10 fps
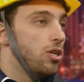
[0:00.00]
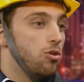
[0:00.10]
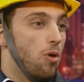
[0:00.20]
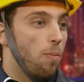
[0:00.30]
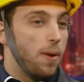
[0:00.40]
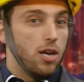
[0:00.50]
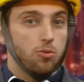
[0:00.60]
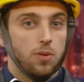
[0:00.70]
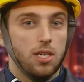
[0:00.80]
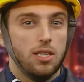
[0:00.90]
isso aí no meu
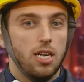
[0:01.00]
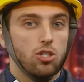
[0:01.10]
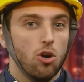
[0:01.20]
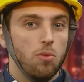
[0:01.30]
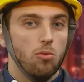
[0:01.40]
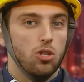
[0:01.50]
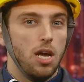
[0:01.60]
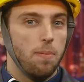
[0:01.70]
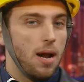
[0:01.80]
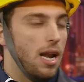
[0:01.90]
prédio, porque desde que eu me
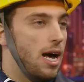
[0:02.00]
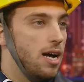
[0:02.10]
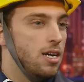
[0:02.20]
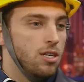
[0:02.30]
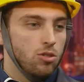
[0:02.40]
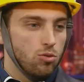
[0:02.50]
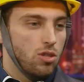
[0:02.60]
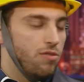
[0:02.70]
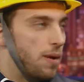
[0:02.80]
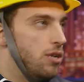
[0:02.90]
mudei para lá, não
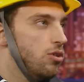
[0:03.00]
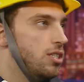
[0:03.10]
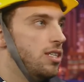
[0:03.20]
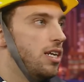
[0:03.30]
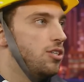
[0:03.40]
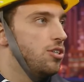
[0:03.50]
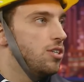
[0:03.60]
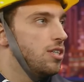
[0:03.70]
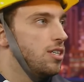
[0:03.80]
teve mais nenhum acidente.